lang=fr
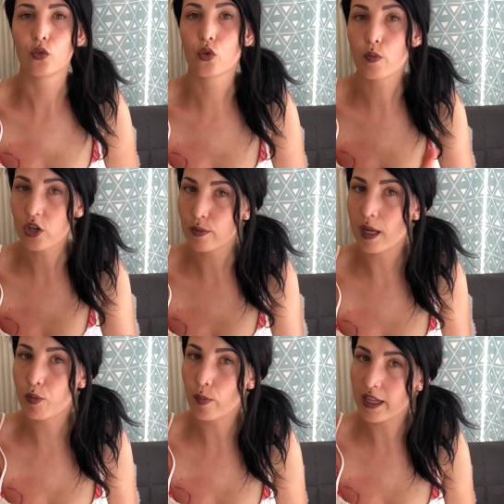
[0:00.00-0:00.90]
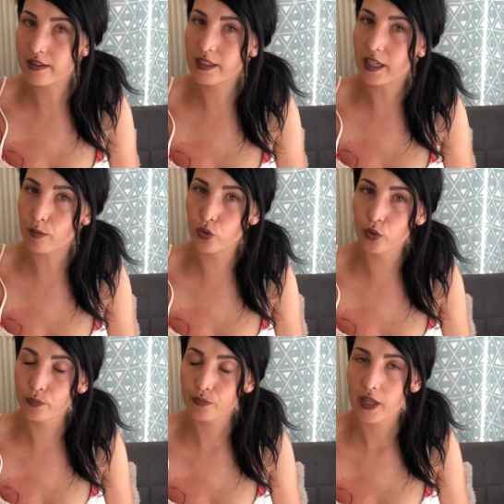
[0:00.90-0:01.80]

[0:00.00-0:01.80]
Donc moi je mets la pommade Cicabio, Bio.